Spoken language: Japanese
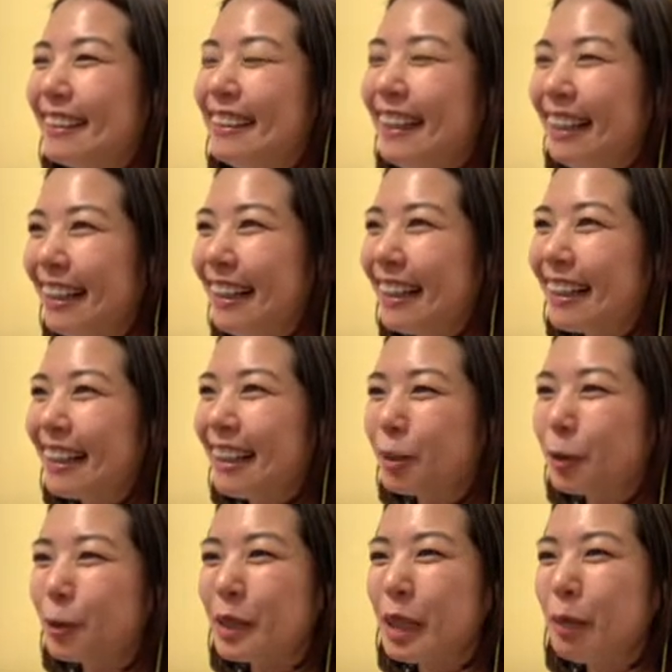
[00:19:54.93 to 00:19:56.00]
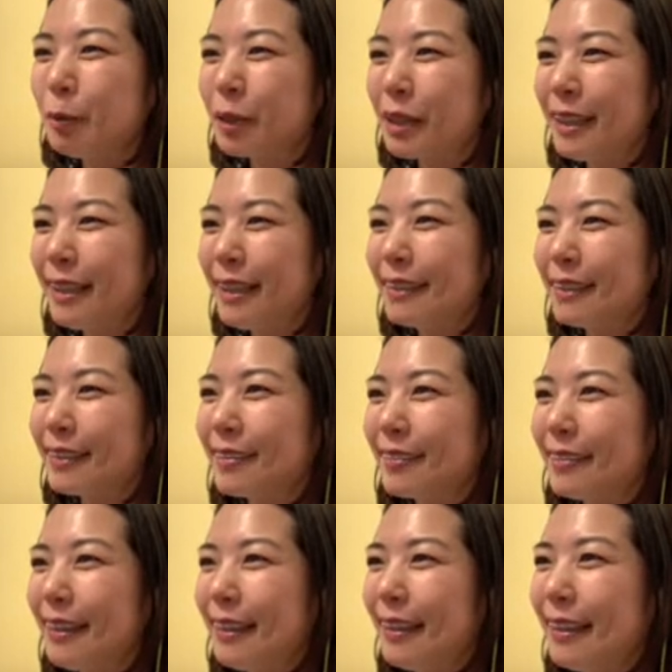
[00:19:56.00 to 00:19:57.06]
ね可能性も高いですよ
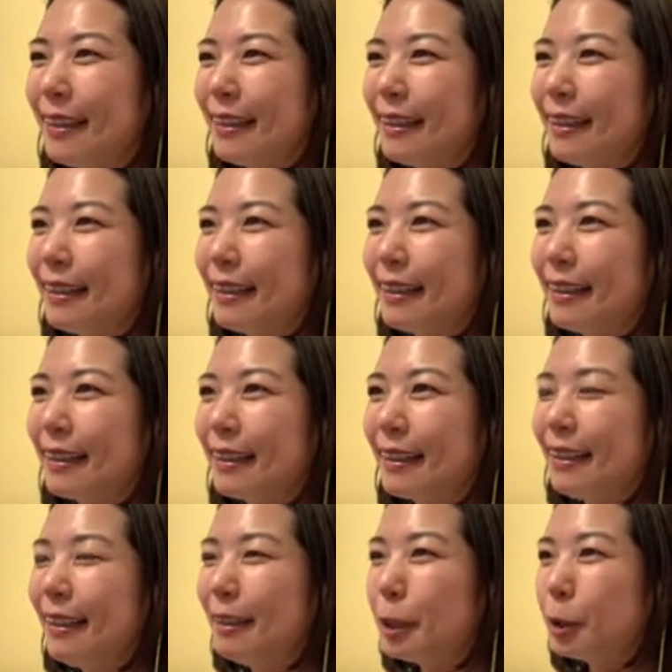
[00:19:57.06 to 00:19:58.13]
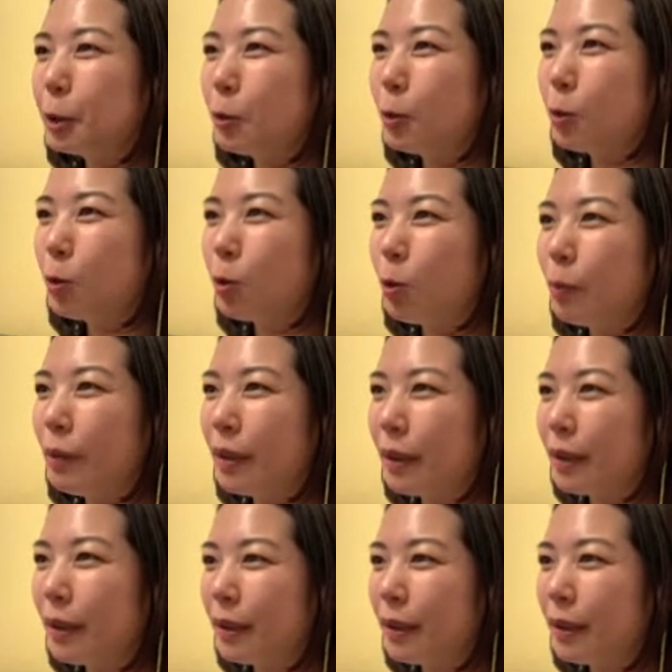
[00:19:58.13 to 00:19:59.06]
ね。カニと米